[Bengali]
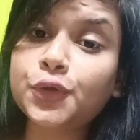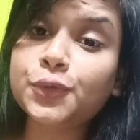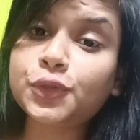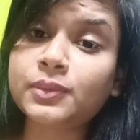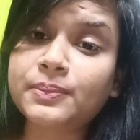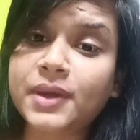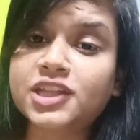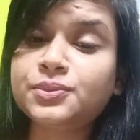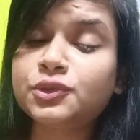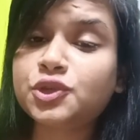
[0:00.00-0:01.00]
তোমার পাঁচ
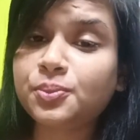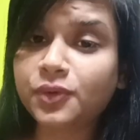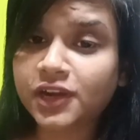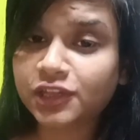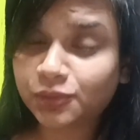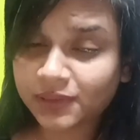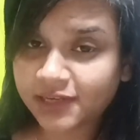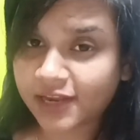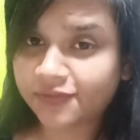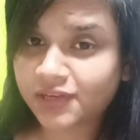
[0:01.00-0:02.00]
বছর পরে তোমার
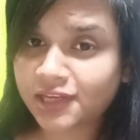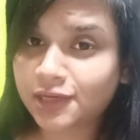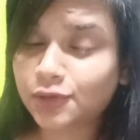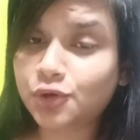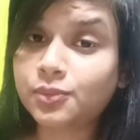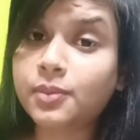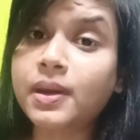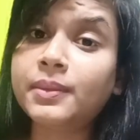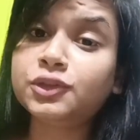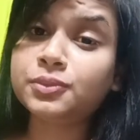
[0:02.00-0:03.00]
লাইফটা
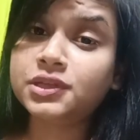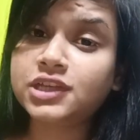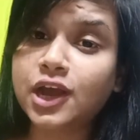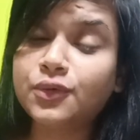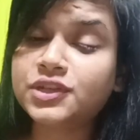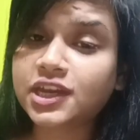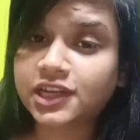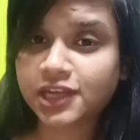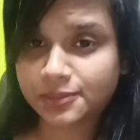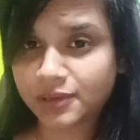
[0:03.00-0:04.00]
কীরকমভাবে তুমি চাও
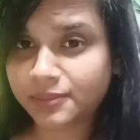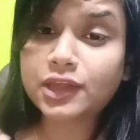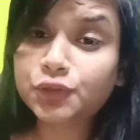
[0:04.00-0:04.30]
সেটাকে ভেবে